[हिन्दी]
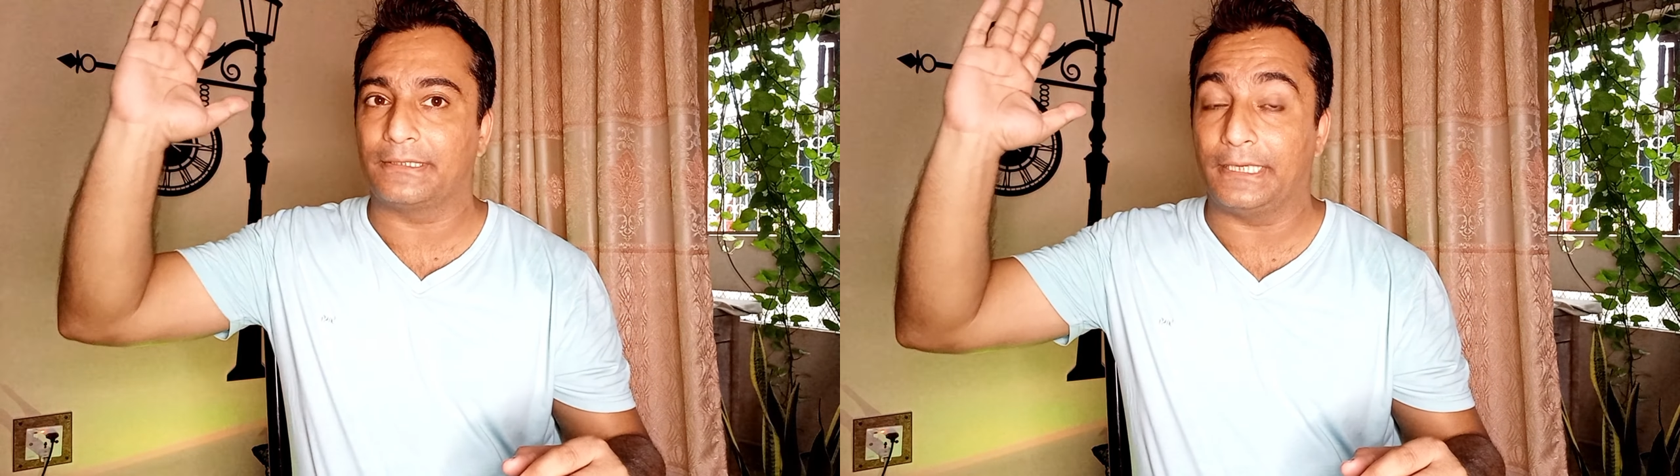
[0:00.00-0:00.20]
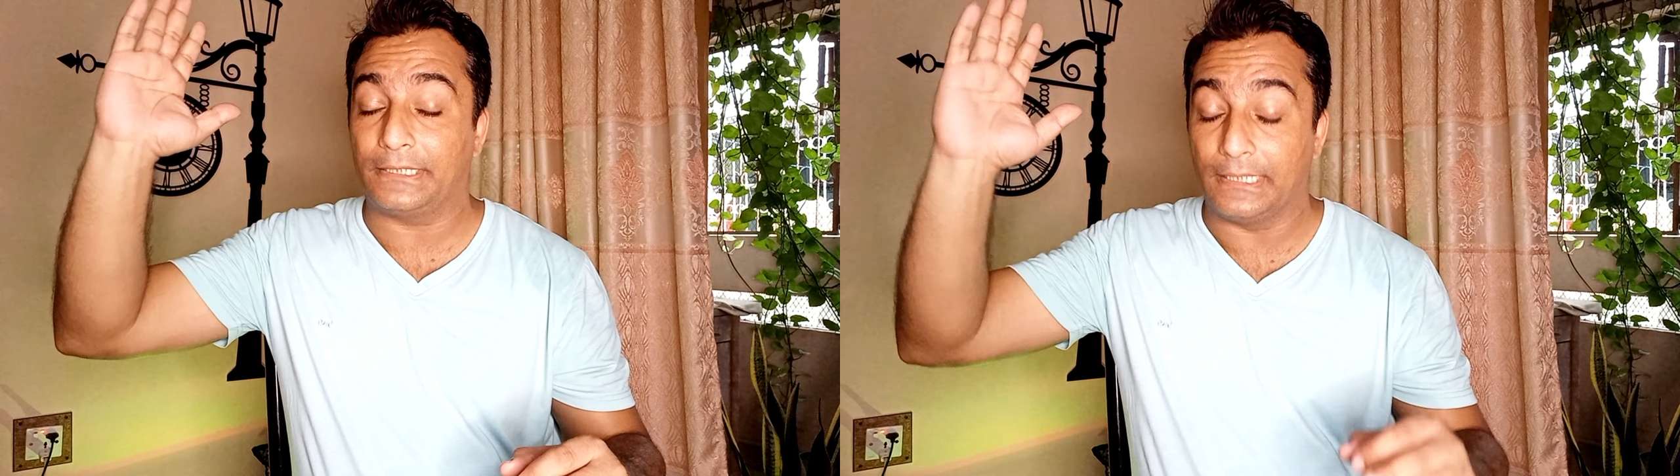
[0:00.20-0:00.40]

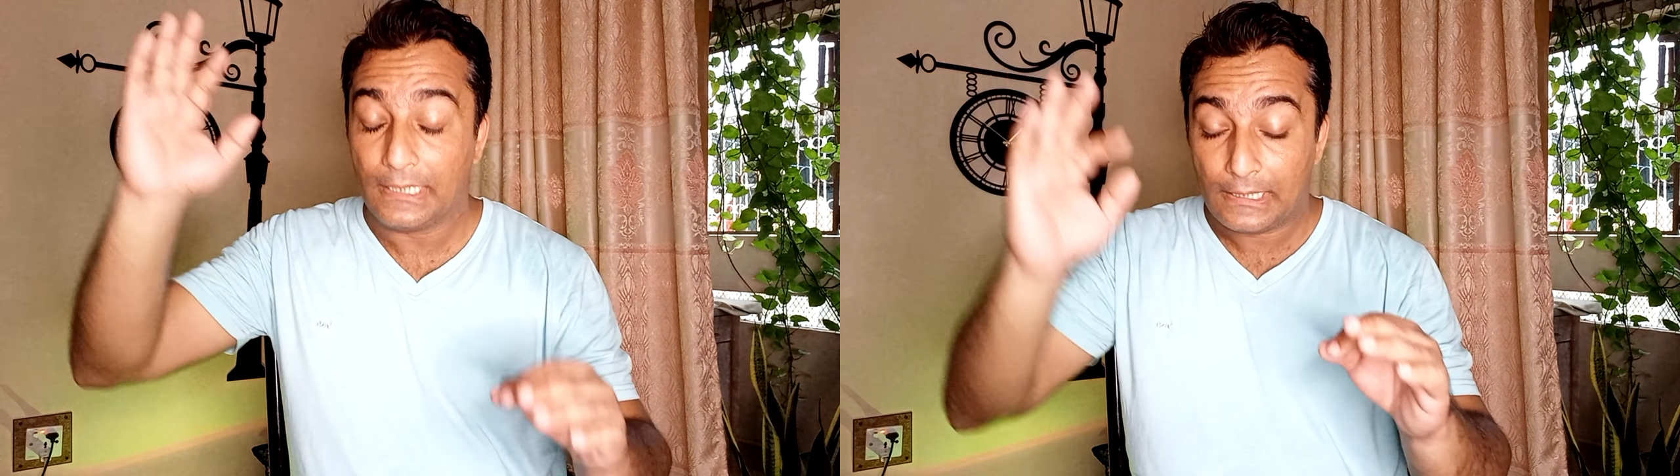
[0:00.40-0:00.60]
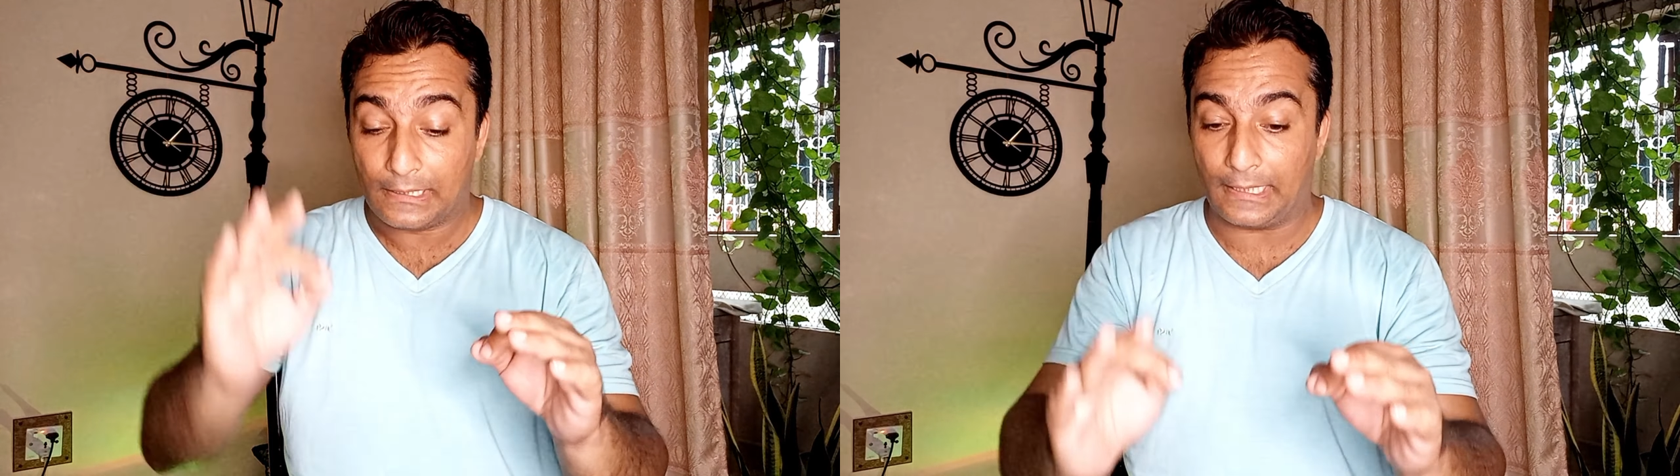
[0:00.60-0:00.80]
नहीं थी
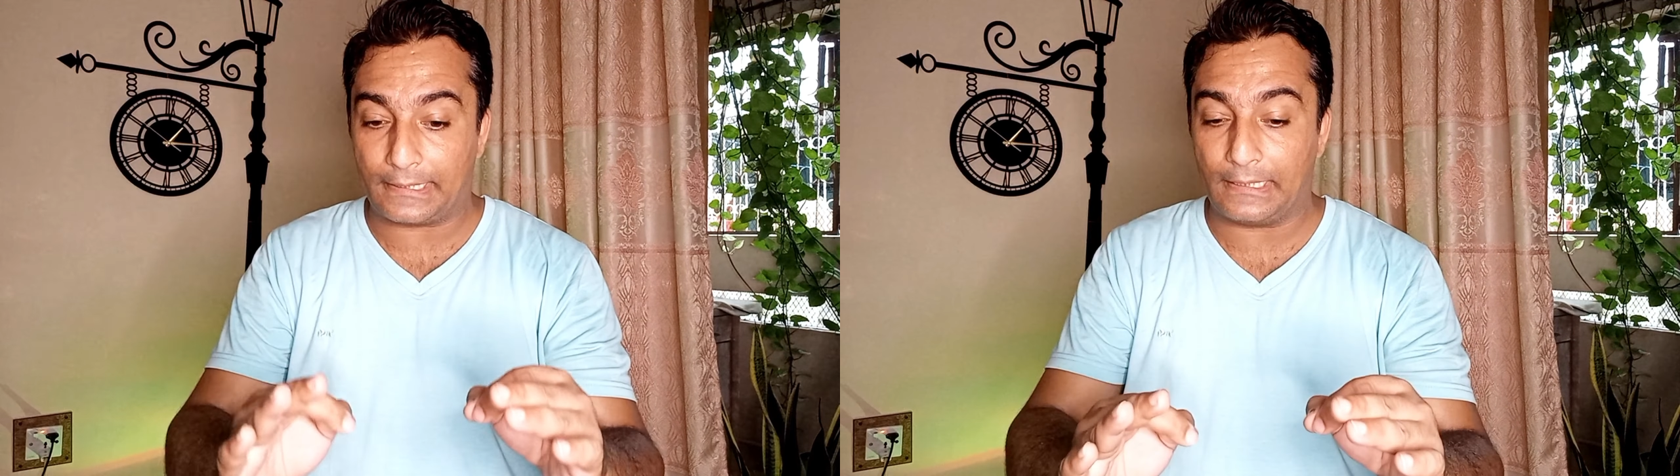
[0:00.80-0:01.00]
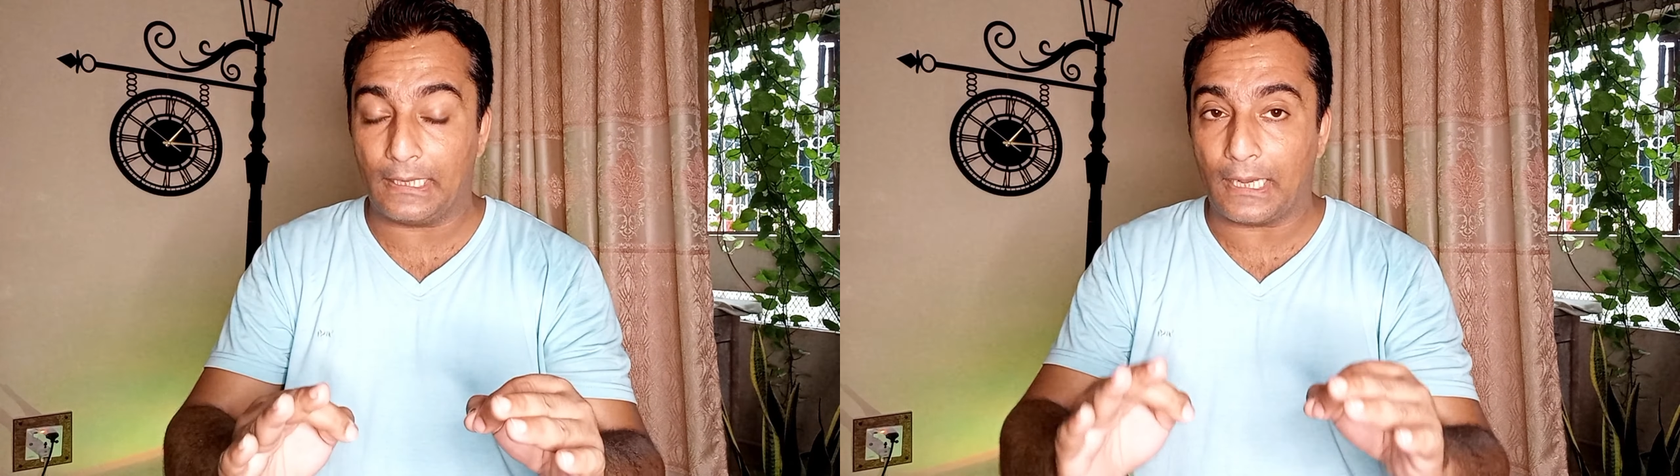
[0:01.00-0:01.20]
लेकिन